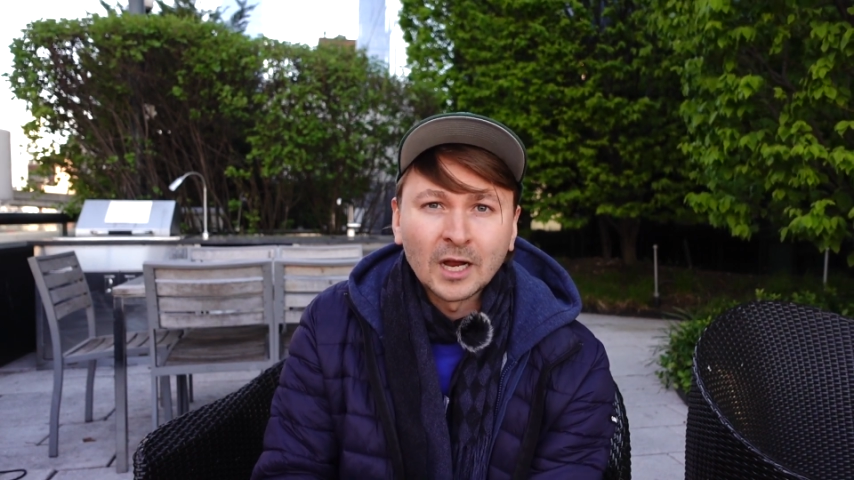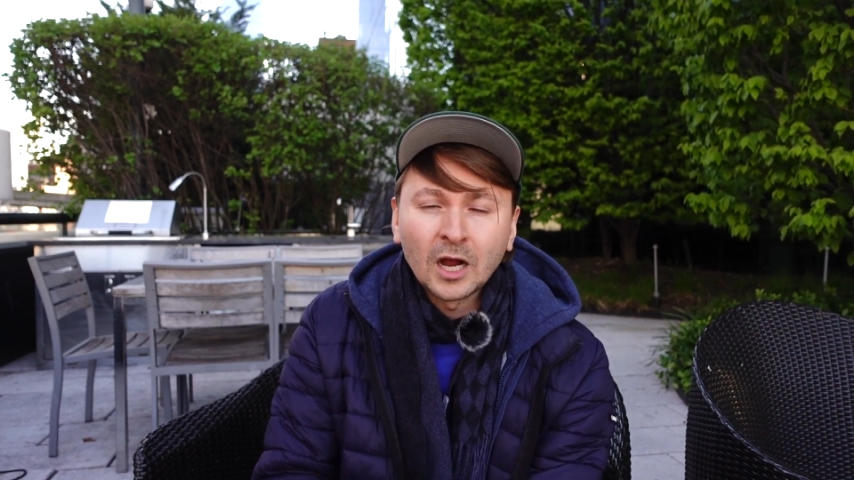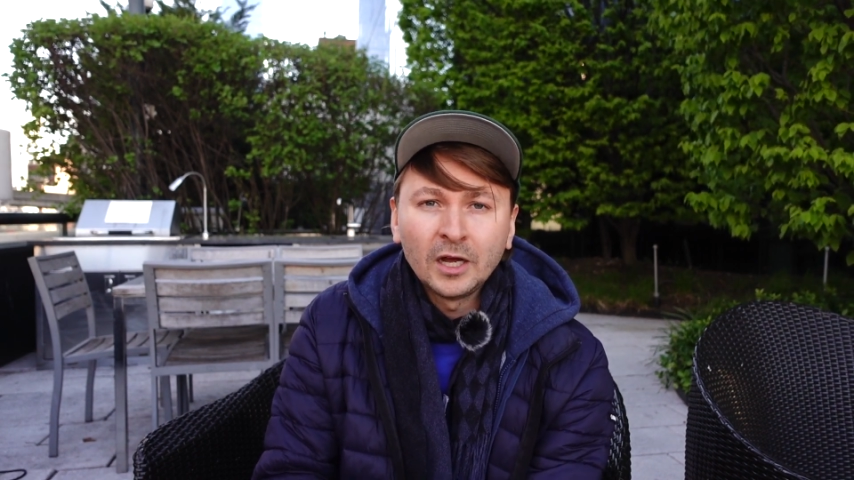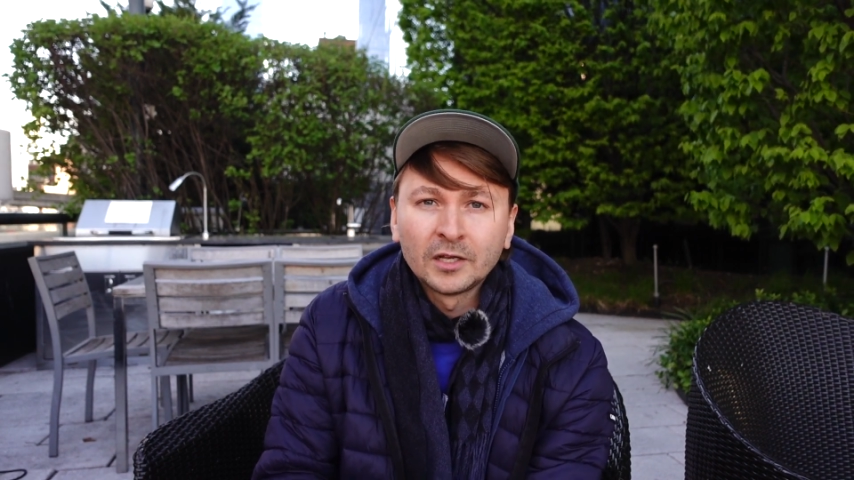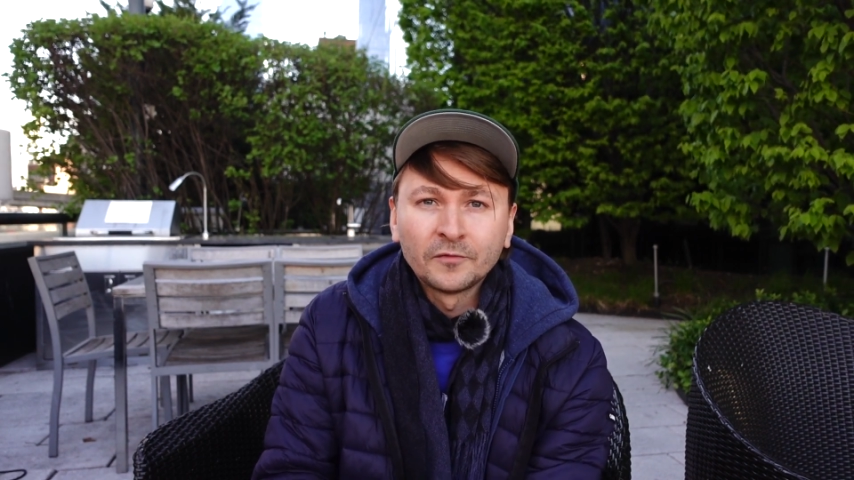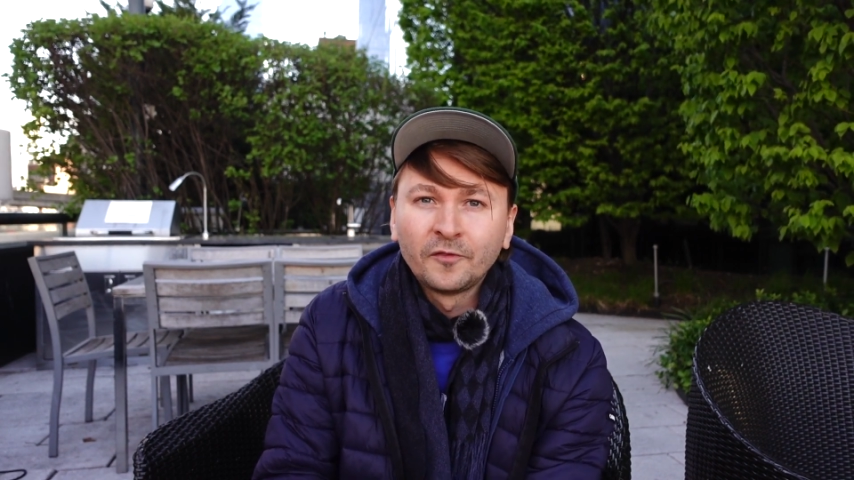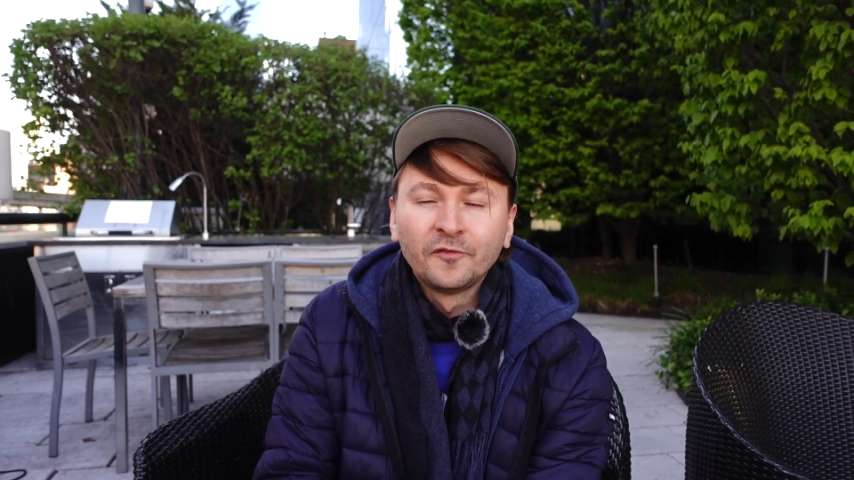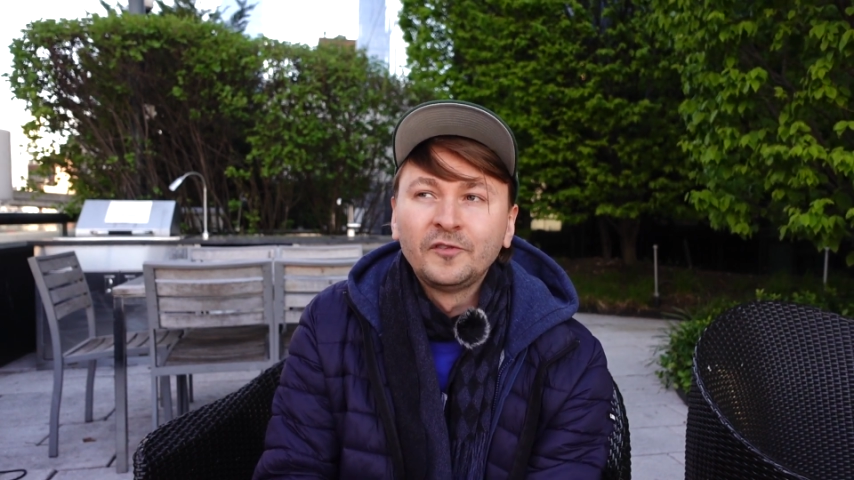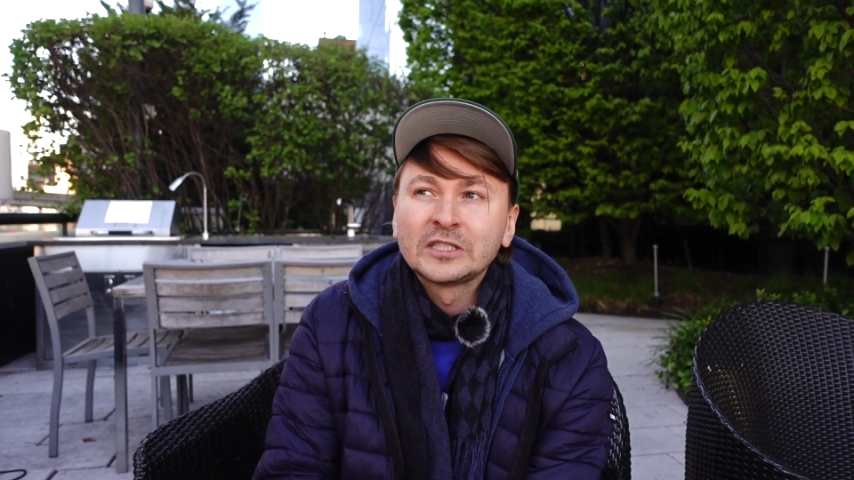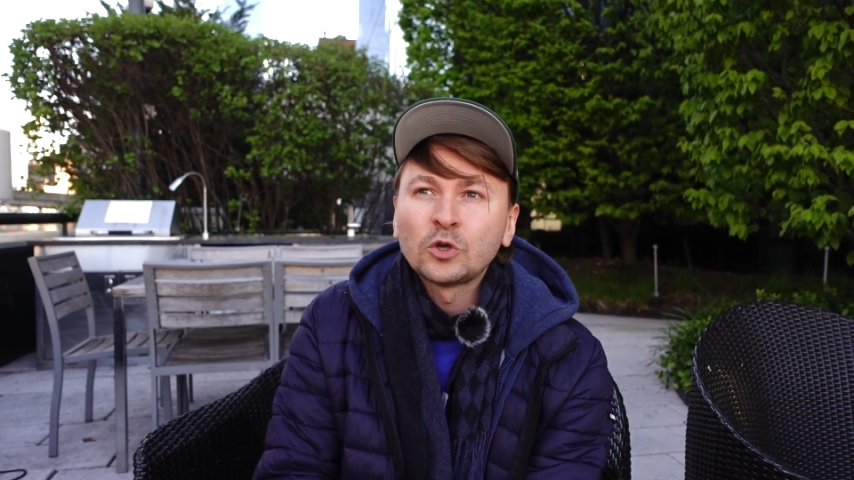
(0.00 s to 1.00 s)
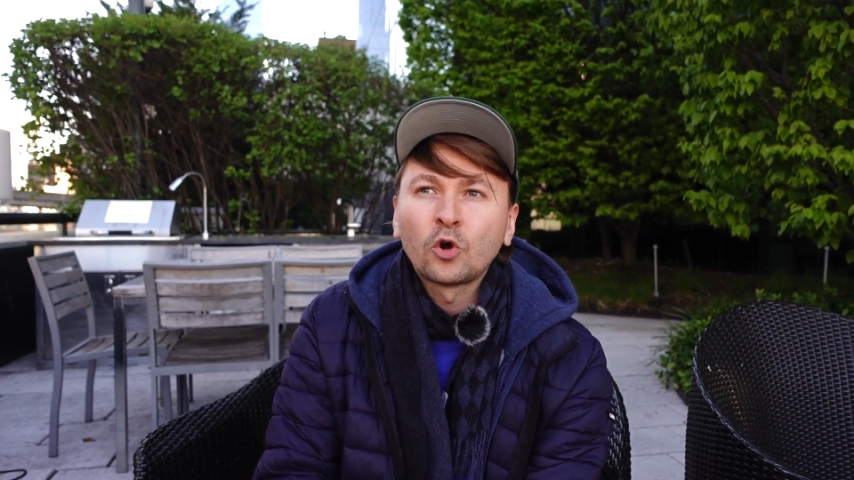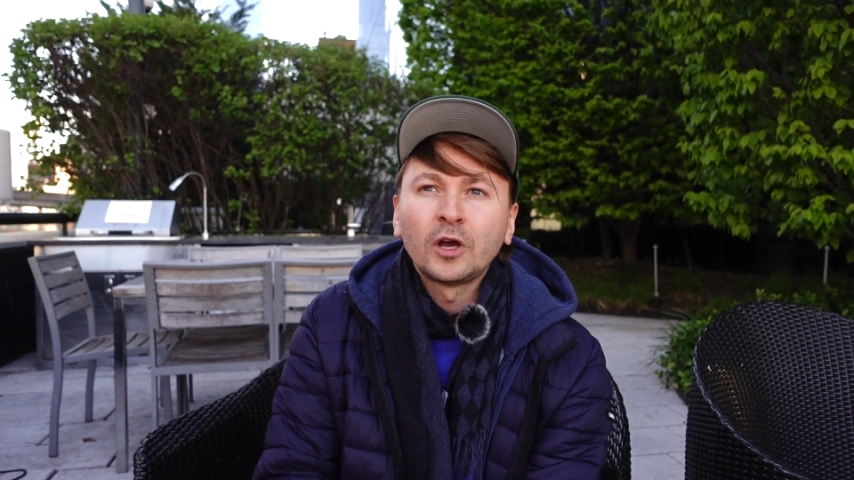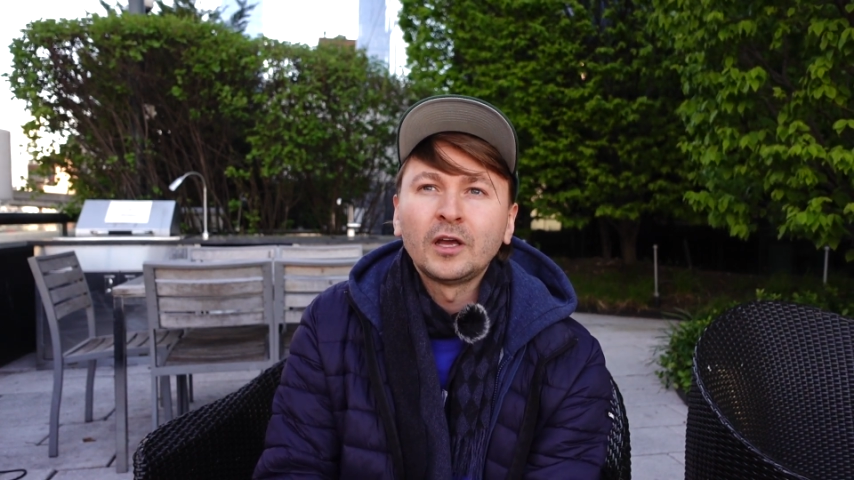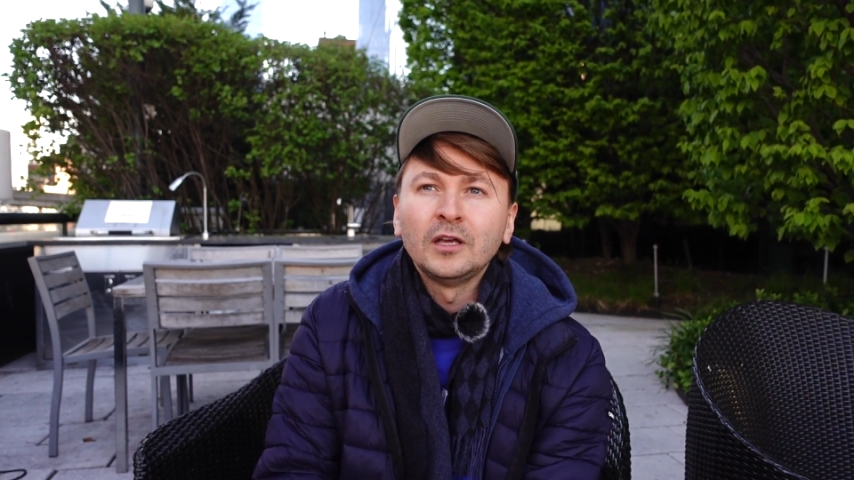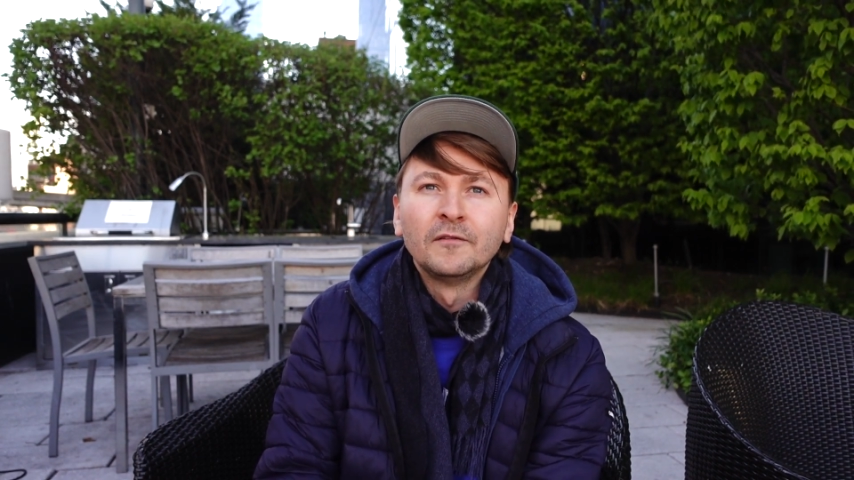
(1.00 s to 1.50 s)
какая-то высокая,